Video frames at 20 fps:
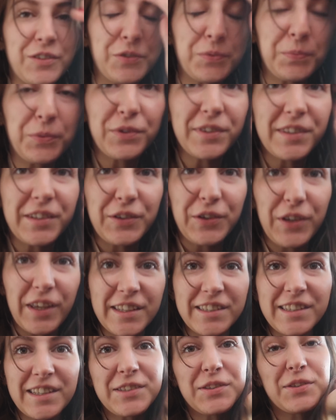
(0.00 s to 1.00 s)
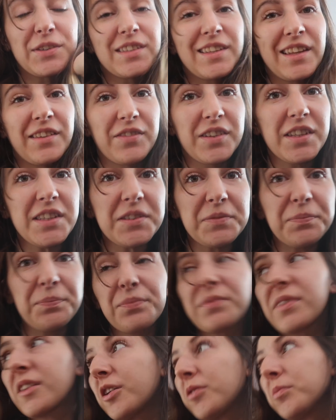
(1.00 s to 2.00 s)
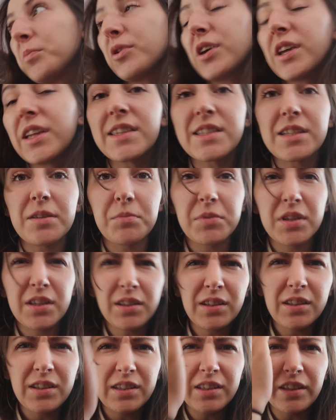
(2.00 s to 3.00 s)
Tego śpiącego Jaśka zostawić, bo jedziemy,